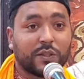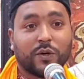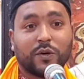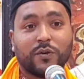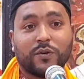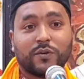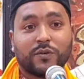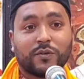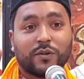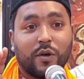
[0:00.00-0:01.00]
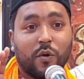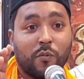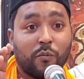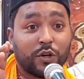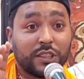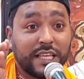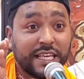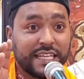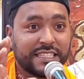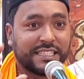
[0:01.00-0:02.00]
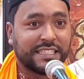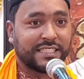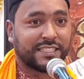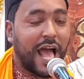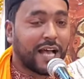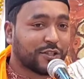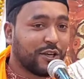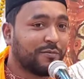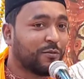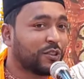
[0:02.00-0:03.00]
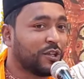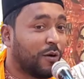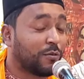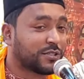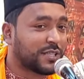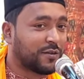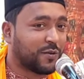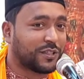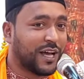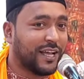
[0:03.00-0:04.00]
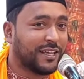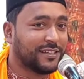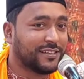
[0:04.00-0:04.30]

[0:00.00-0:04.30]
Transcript: তো মূর্তি কি জিনিস আসলে মূর্তির অবস্থান কোথায়